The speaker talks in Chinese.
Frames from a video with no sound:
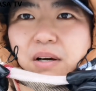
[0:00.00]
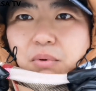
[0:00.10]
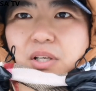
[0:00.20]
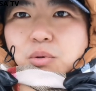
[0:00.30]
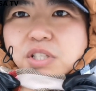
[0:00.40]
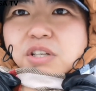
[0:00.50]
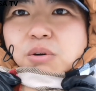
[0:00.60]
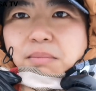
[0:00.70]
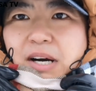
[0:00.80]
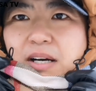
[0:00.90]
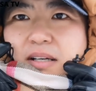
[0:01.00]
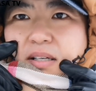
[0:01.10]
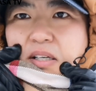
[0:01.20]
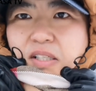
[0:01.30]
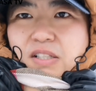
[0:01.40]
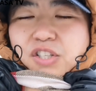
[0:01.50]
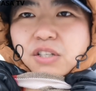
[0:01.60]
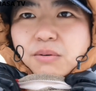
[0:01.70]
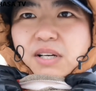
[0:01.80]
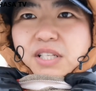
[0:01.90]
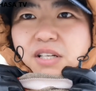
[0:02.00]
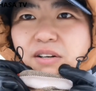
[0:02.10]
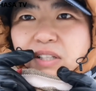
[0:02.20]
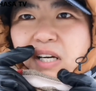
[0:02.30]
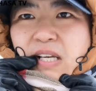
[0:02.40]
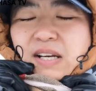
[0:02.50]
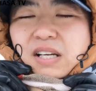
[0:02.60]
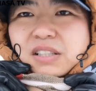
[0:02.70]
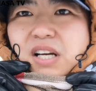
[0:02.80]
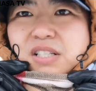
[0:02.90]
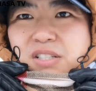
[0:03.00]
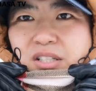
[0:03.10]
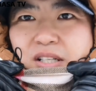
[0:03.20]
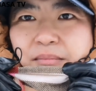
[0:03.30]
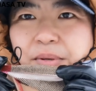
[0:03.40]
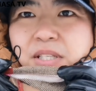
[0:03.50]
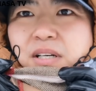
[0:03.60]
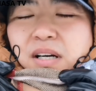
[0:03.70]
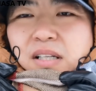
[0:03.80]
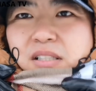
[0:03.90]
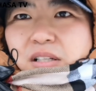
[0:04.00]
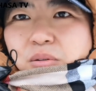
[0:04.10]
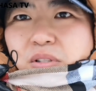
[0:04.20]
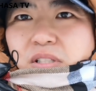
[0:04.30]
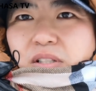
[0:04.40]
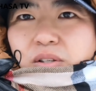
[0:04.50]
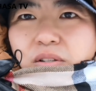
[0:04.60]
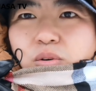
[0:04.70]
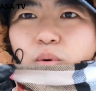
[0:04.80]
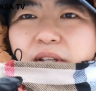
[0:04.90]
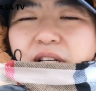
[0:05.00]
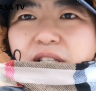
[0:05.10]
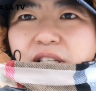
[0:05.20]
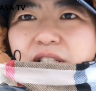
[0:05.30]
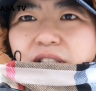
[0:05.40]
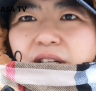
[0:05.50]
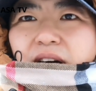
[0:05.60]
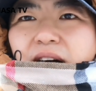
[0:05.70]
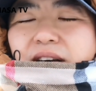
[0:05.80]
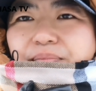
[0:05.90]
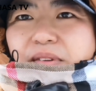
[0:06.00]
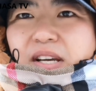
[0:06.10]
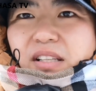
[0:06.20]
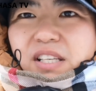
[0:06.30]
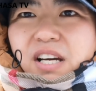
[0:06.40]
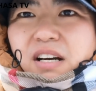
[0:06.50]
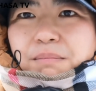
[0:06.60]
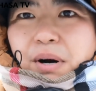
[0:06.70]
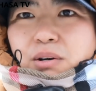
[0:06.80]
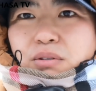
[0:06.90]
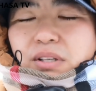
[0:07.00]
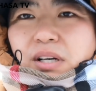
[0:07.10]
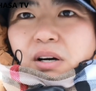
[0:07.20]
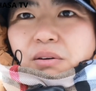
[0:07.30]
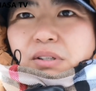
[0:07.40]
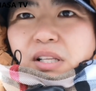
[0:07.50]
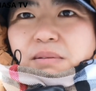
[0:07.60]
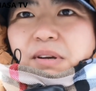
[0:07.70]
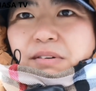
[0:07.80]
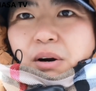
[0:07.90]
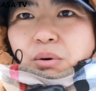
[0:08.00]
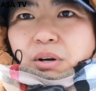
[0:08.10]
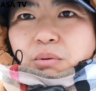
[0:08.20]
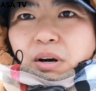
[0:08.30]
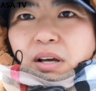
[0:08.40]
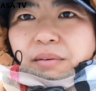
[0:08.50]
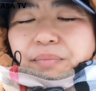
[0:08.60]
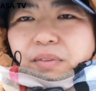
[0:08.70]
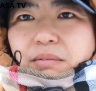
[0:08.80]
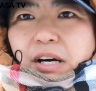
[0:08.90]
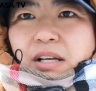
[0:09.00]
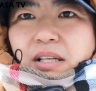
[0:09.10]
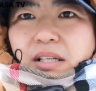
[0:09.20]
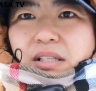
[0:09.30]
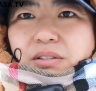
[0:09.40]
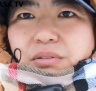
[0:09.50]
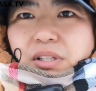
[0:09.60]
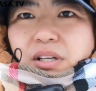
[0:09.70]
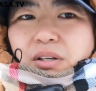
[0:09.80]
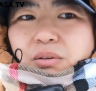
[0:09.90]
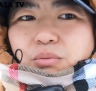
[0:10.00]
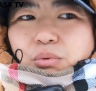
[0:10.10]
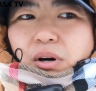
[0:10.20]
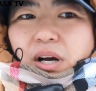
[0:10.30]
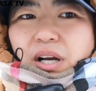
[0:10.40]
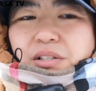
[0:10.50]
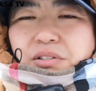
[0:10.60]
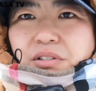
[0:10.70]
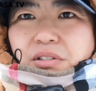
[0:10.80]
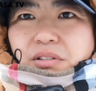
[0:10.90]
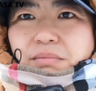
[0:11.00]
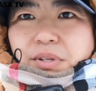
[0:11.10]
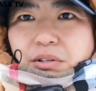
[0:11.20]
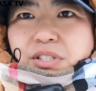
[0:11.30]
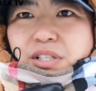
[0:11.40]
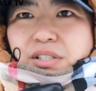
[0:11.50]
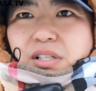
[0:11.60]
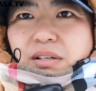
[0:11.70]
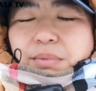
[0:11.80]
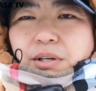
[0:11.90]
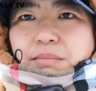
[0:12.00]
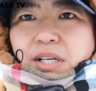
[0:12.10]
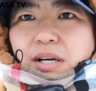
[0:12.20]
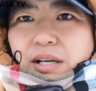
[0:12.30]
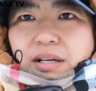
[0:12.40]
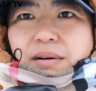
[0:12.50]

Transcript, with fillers: 我有机会吧，给这情况介绍一下。但是呢，毕竟啊，这个东西国内是禁止的啊，你给人爆出来以后，人家没法回国了，对吧？所以呢，我还是比较谨慎的，比较敏感啊。